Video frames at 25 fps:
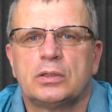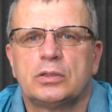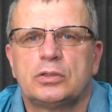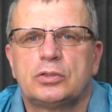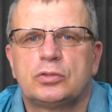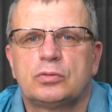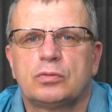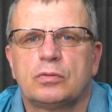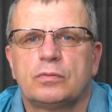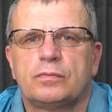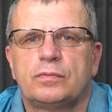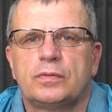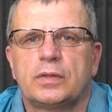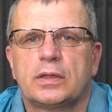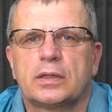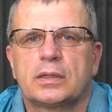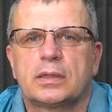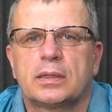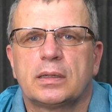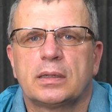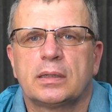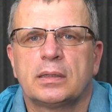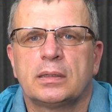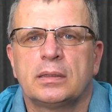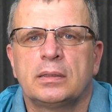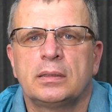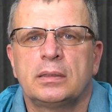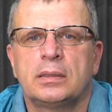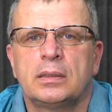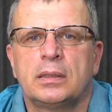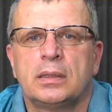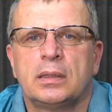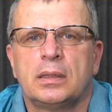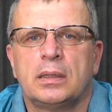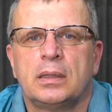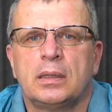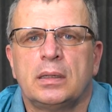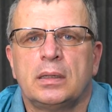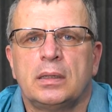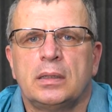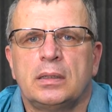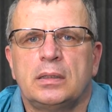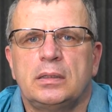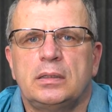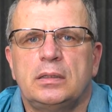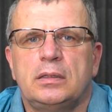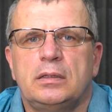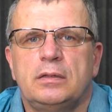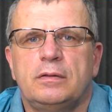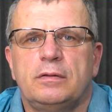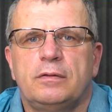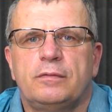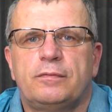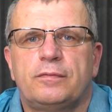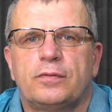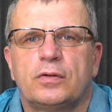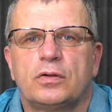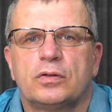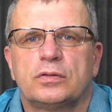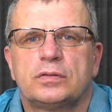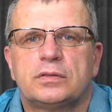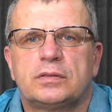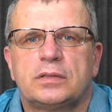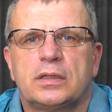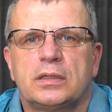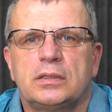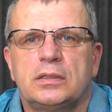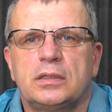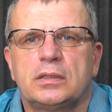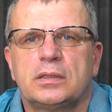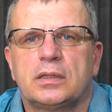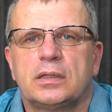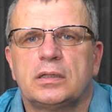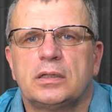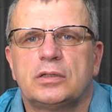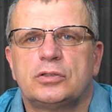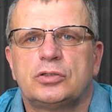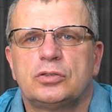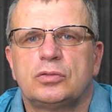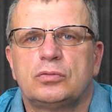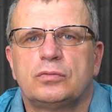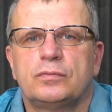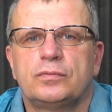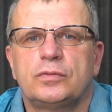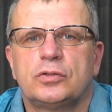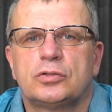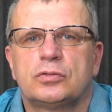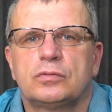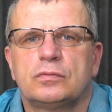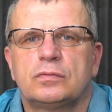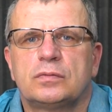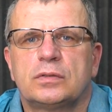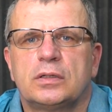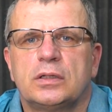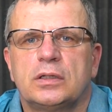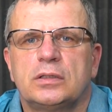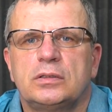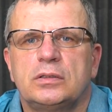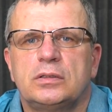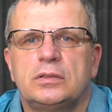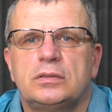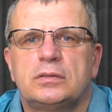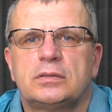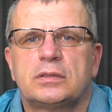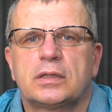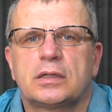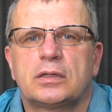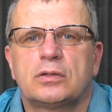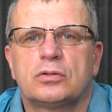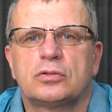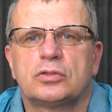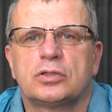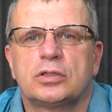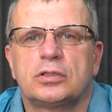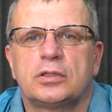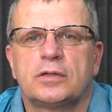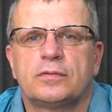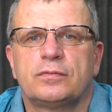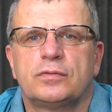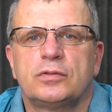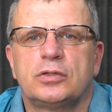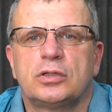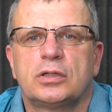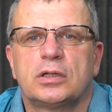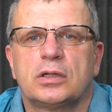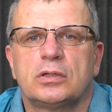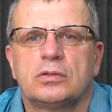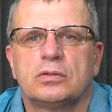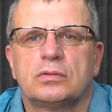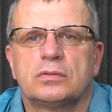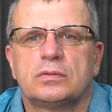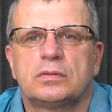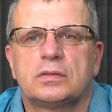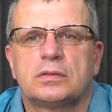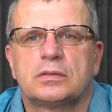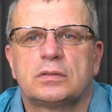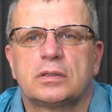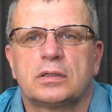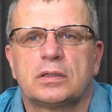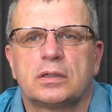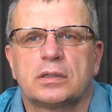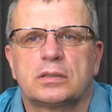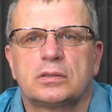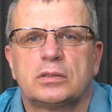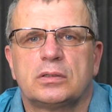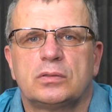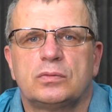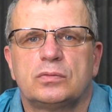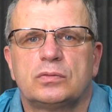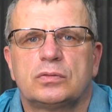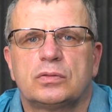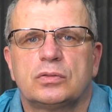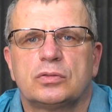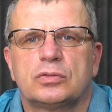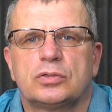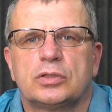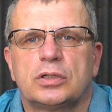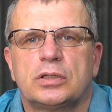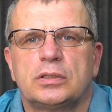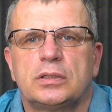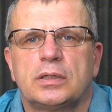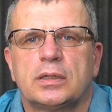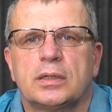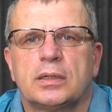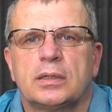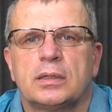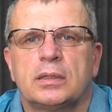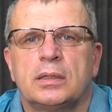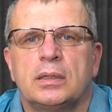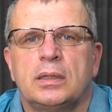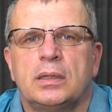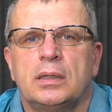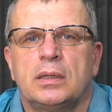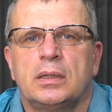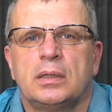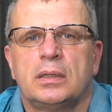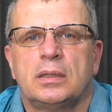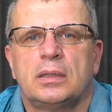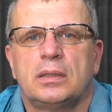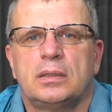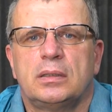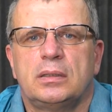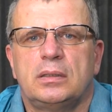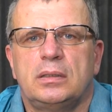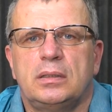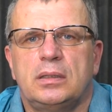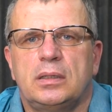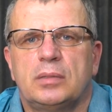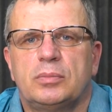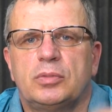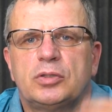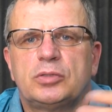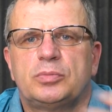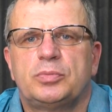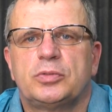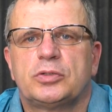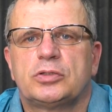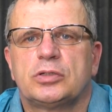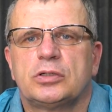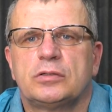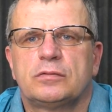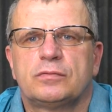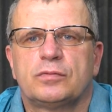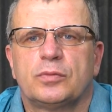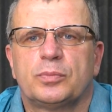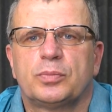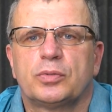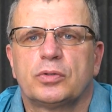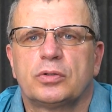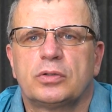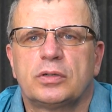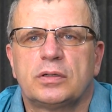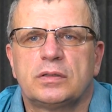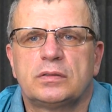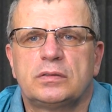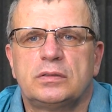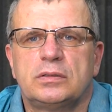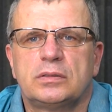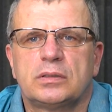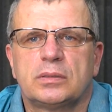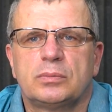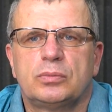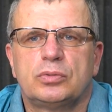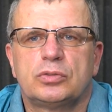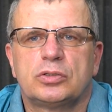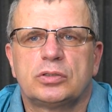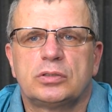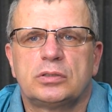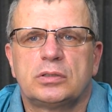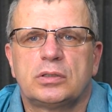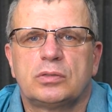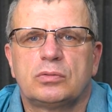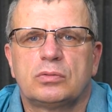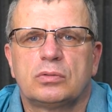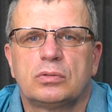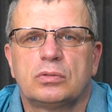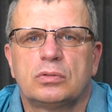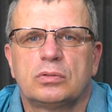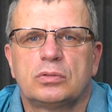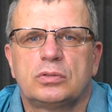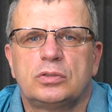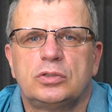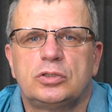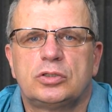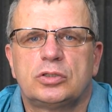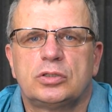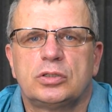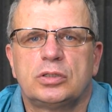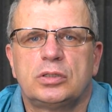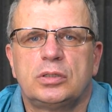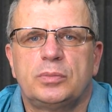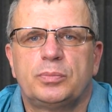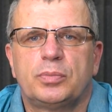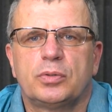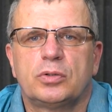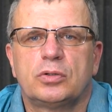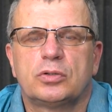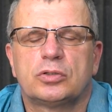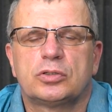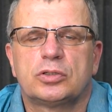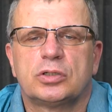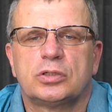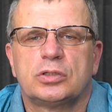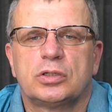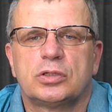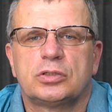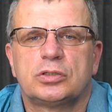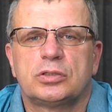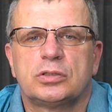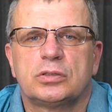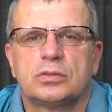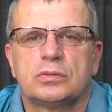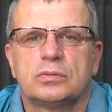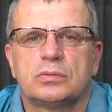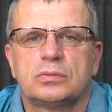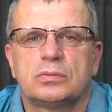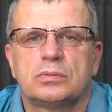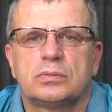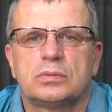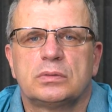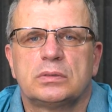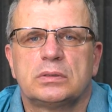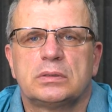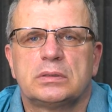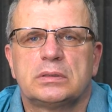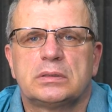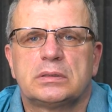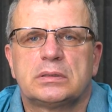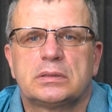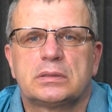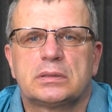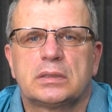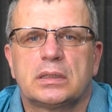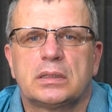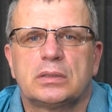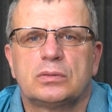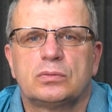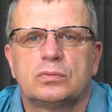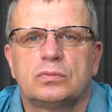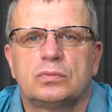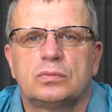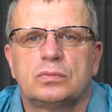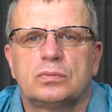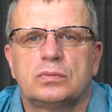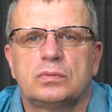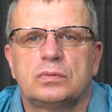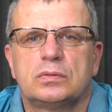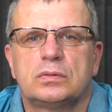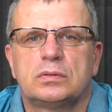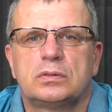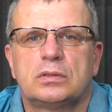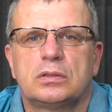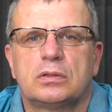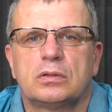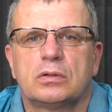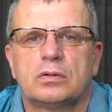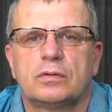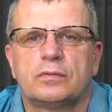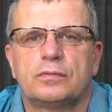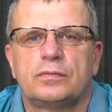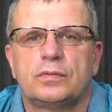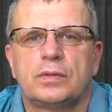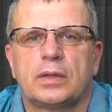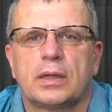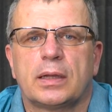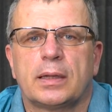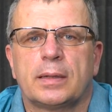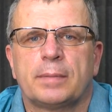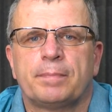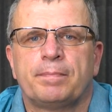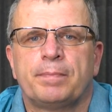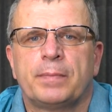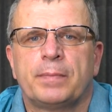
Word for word: człowieka i w ocenie należy również uwzględnić zagrożenia wynikające z charakteru schorzenia, niebezpieczeństwo progresji zaburzeń neurologicznych i pogorszenia się stanu zdrowia.